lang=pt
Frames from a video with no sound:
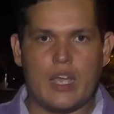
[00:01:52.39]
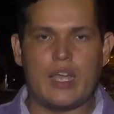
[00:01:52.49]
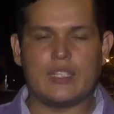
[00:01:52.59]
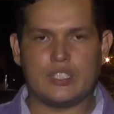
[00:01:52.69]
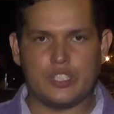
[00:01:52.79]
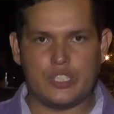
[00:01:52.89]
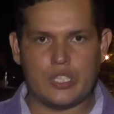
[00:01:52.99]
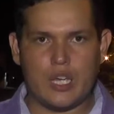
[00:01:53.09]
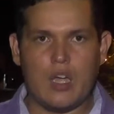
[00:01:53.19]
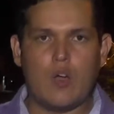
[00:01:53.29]

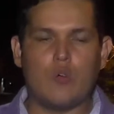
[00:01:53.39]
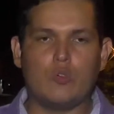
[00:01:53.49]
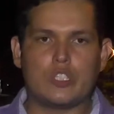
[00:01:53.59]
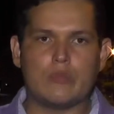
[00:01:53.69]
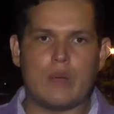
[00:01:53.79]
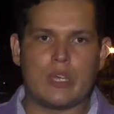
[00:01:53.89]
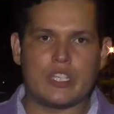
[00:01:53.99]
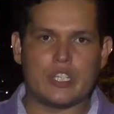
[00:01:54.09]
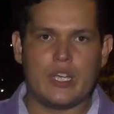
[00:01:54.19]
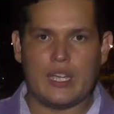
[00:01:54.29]
residia ultimamente.